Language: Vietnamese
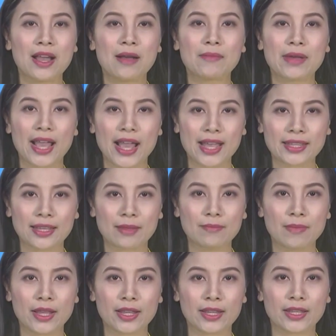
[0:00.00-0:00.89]
12
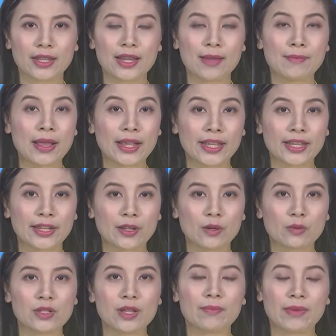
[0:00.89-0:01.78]
tháng 7 năm
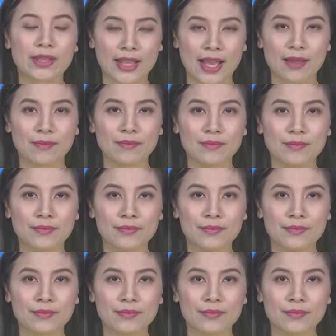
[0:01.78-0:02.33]
2018.